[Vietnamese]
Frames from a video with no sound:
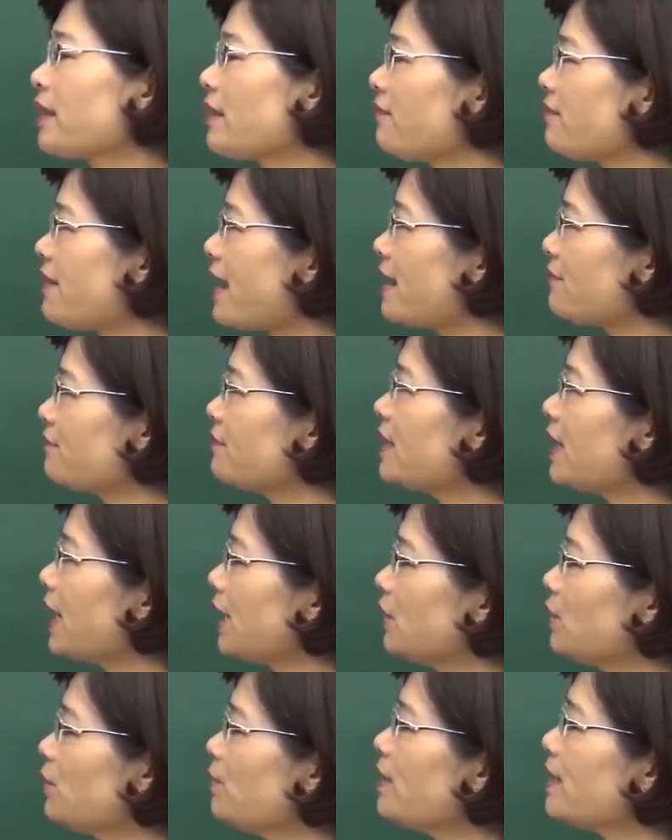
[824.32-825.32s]
và phương án
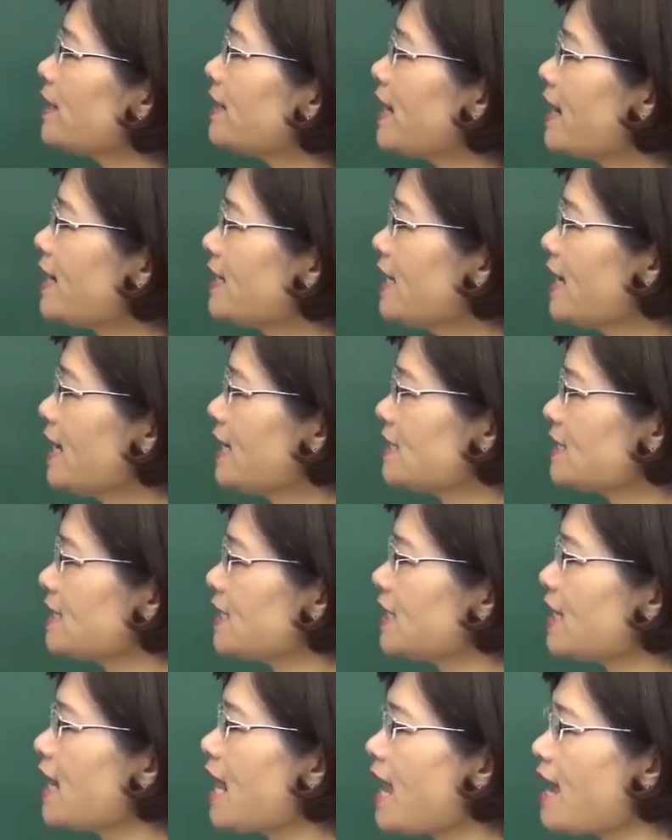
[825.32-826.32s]
đúng ở đây
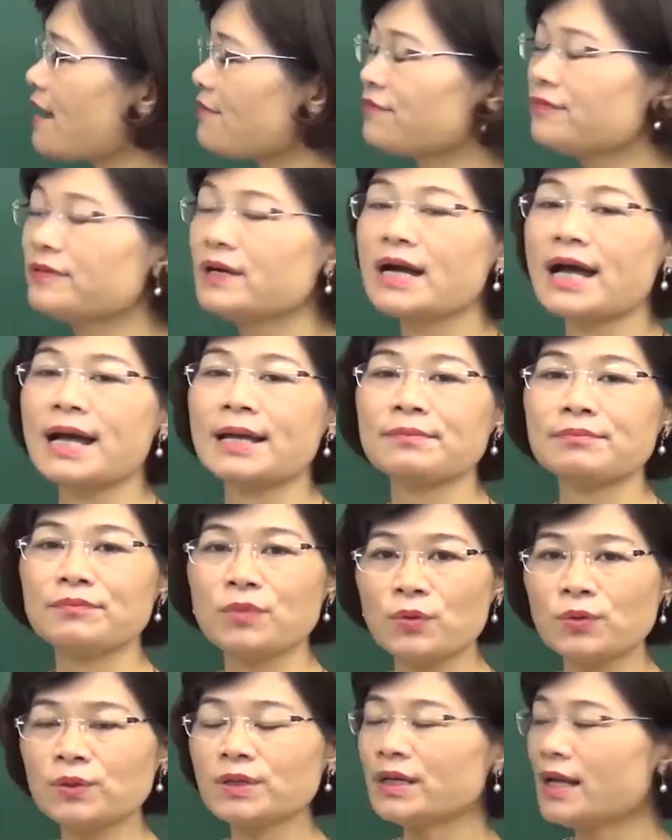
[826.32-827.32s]
chính là phương án
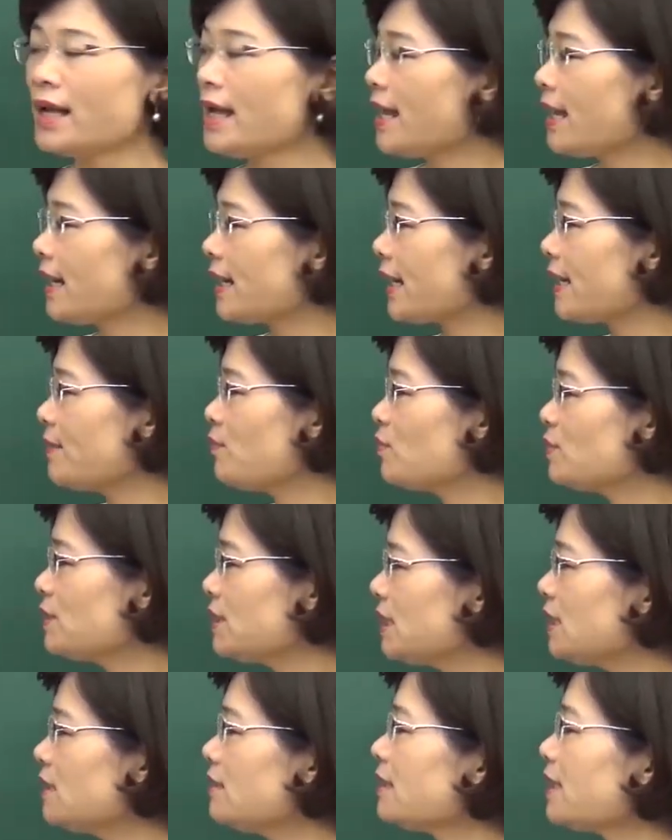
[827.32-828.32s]
4. Ngày
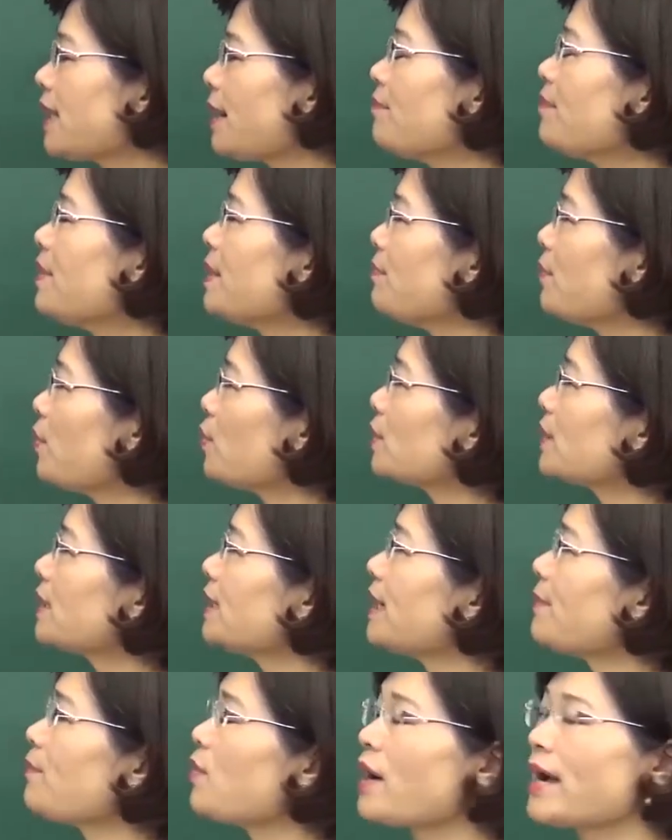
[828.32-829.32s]
9 tháng 11
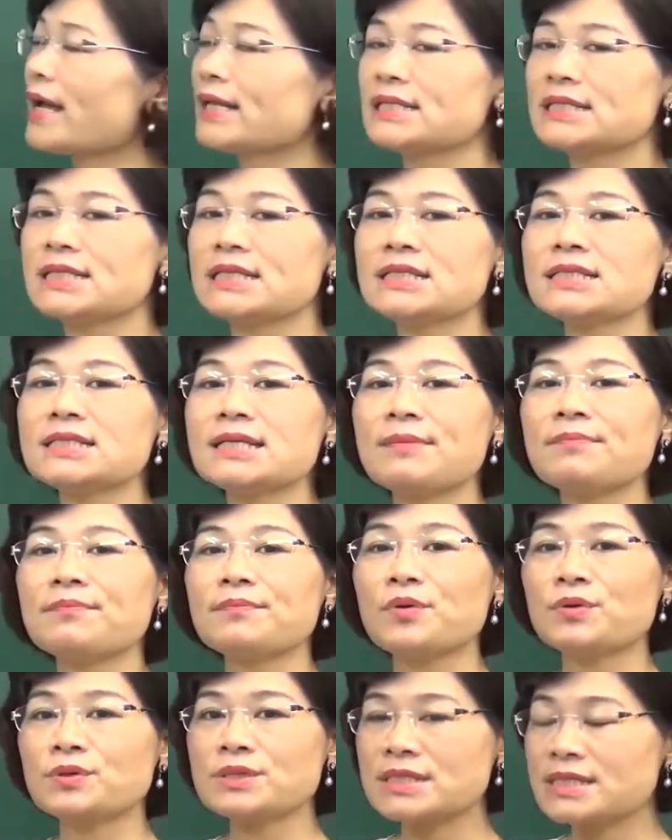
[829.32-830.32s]
năm
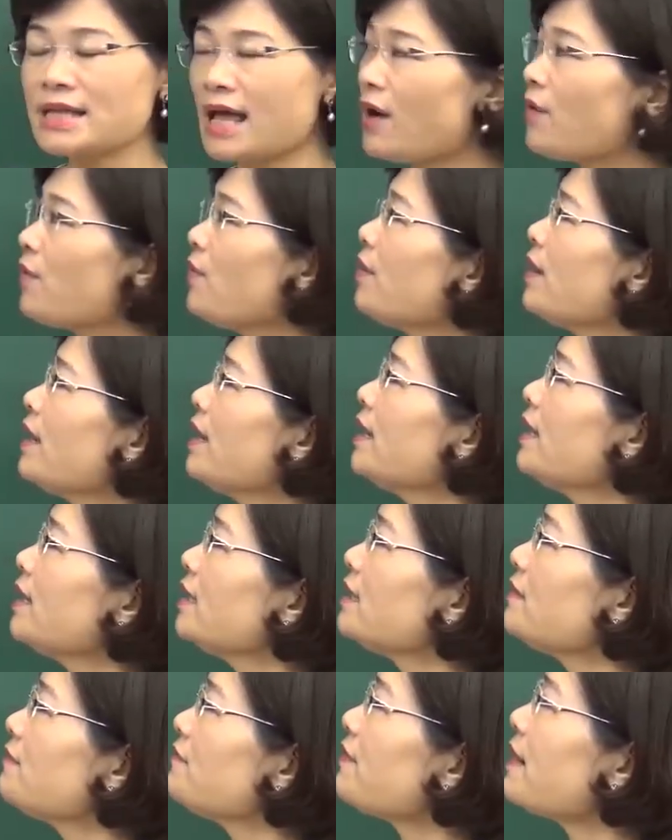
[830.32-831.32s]
1946,
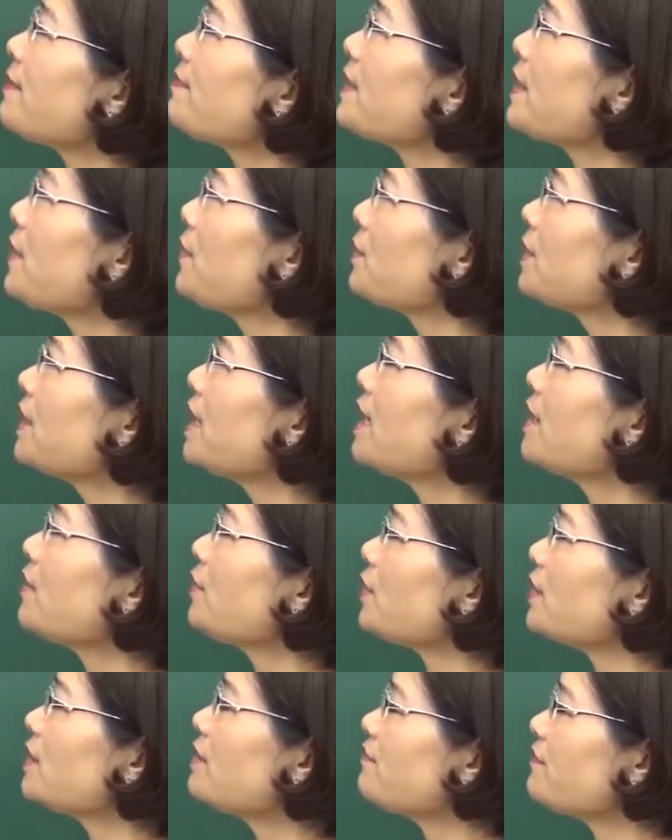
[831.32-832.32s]
hiến pháp đầu tiên của
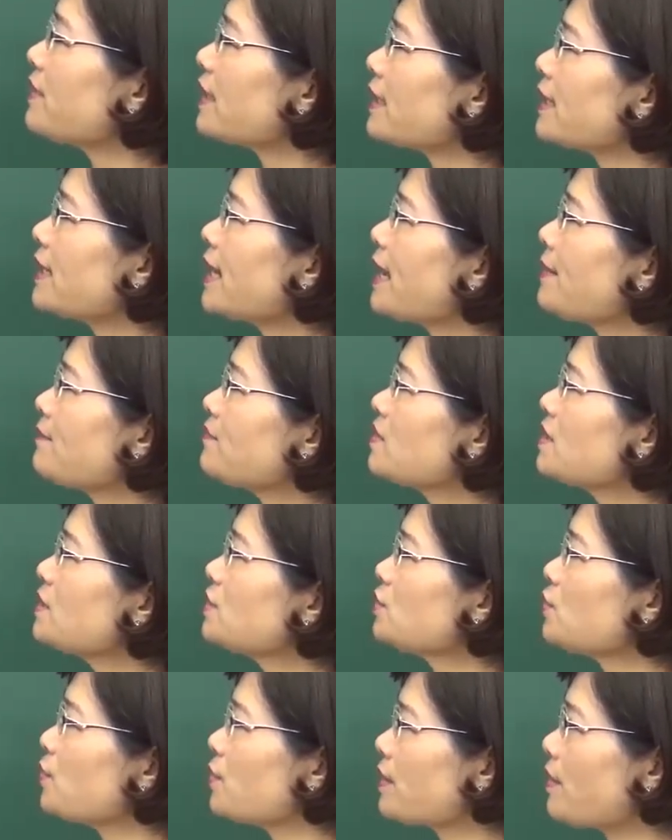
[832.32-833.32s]
nước Việt Nam Dân
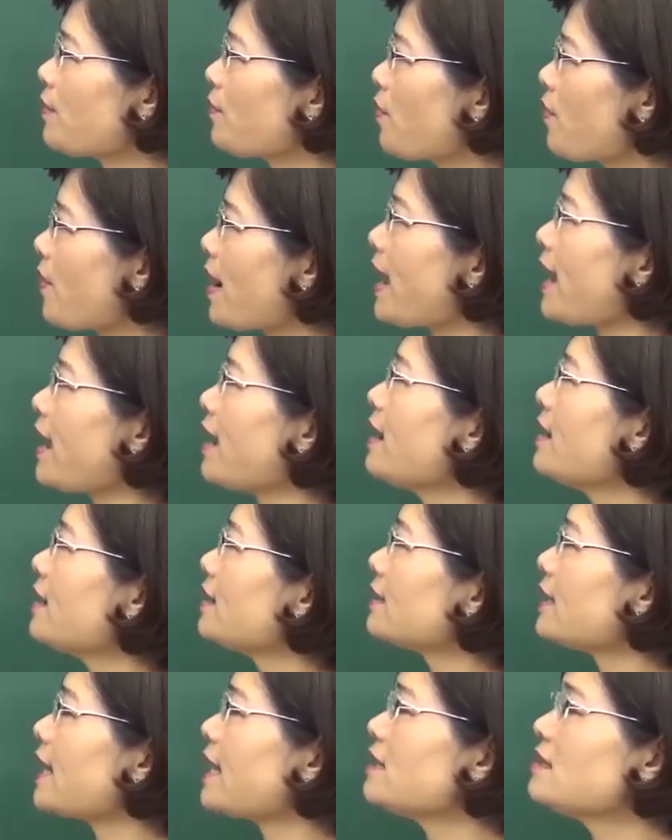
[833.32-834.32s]
Chủ Cộng Hòa
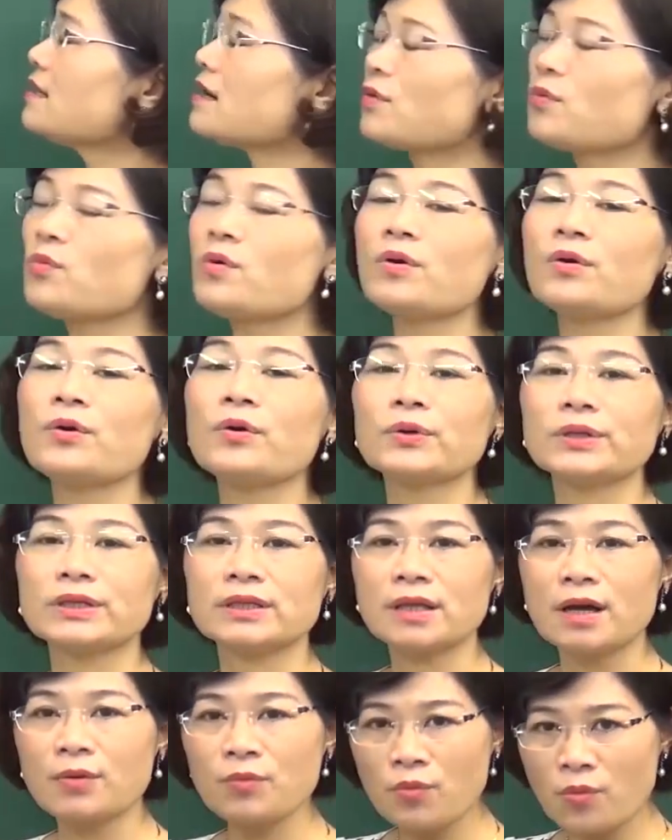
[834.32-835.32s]
đã được Quốc hội
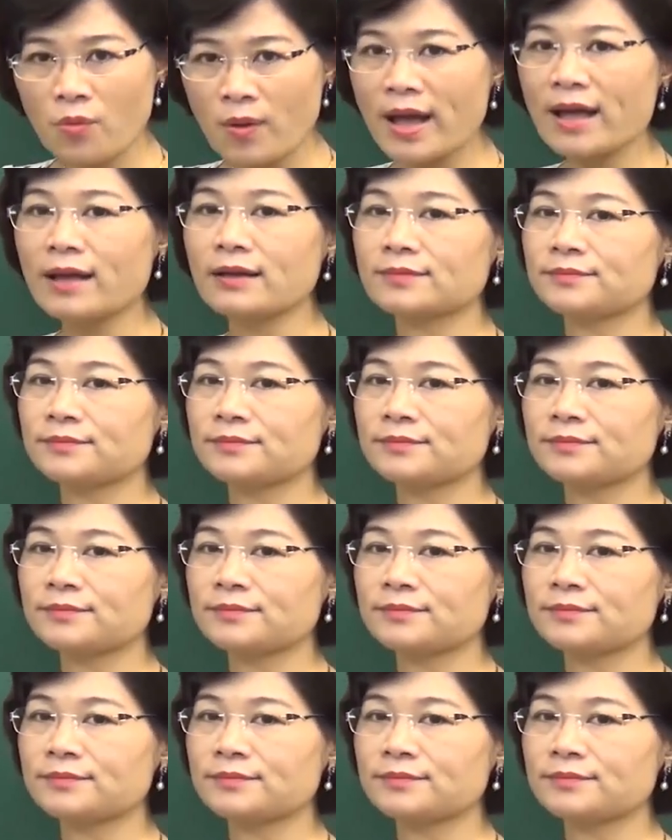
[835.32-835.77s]
thông qua.